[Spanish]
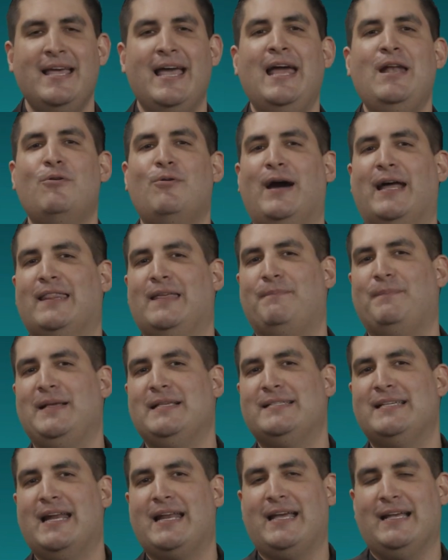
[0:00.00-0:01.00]
En lugar de
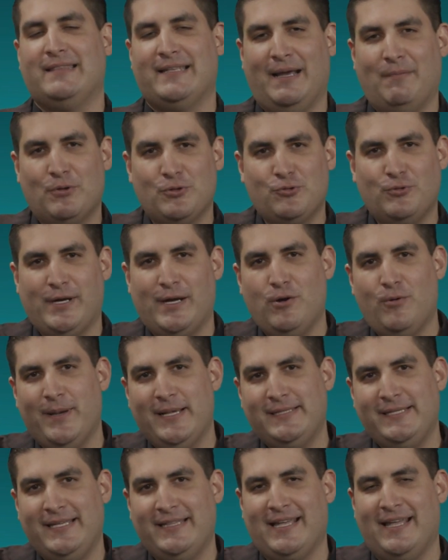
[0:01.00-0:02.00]
pensar que traemos una
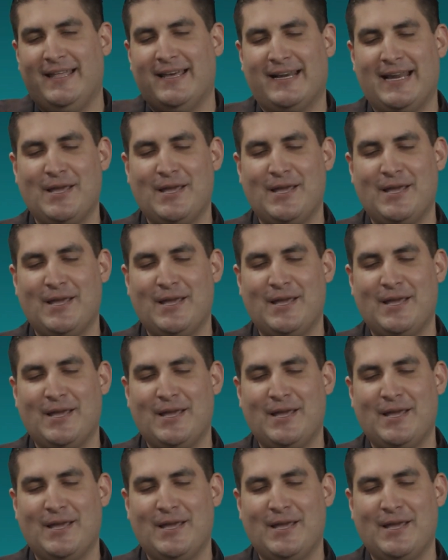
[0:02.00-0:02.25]
nubecita de